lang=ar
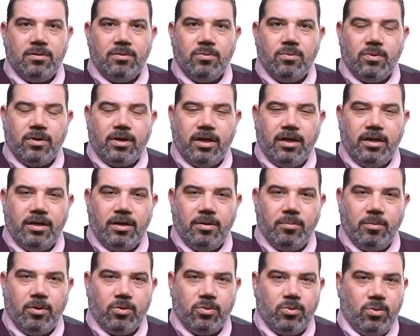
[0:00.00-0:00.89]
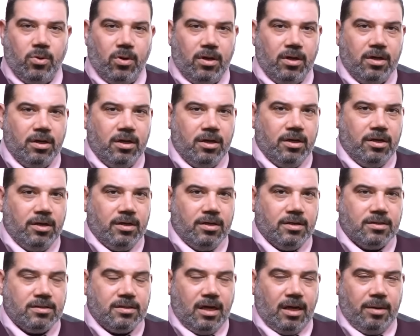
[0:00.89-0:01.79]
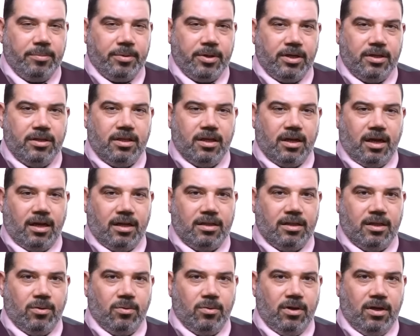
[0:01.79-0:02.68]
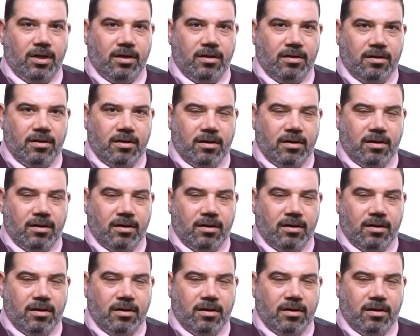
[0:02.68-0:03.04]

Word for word: وكان الموضوع صعب جدا على الدولة